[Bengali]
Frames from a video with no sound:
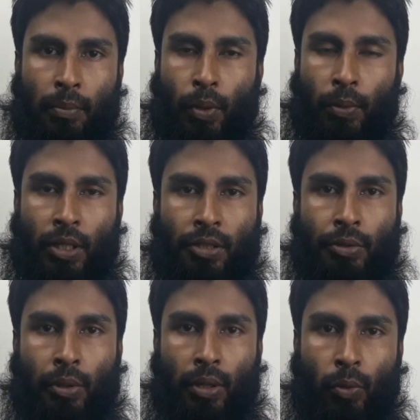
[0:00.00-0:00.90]
প্রবাহিত
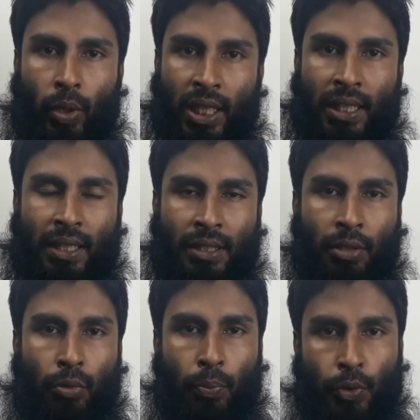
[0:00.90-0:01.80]
হওয়ার কথা থাকে
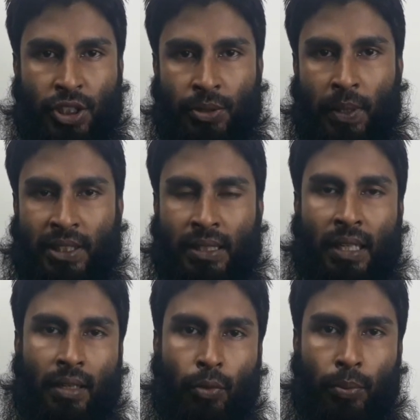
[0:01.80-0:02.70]
সেগুলো পঁচিশ পার্সেন্ট
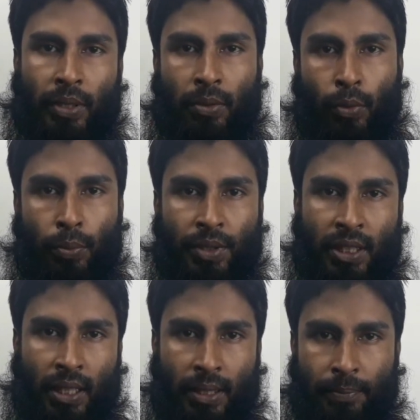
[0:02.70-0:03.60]
হারে কমে কমতে
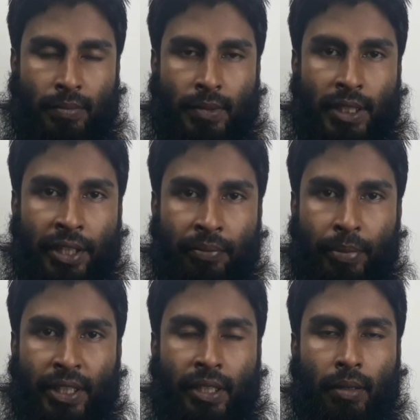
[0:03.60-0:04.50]
থাকে
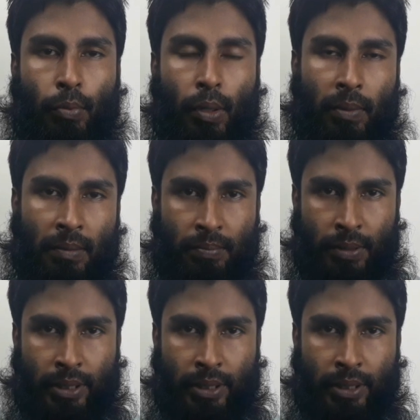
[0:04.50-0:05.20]
ইনব্রিডিংয়ের প্রভাব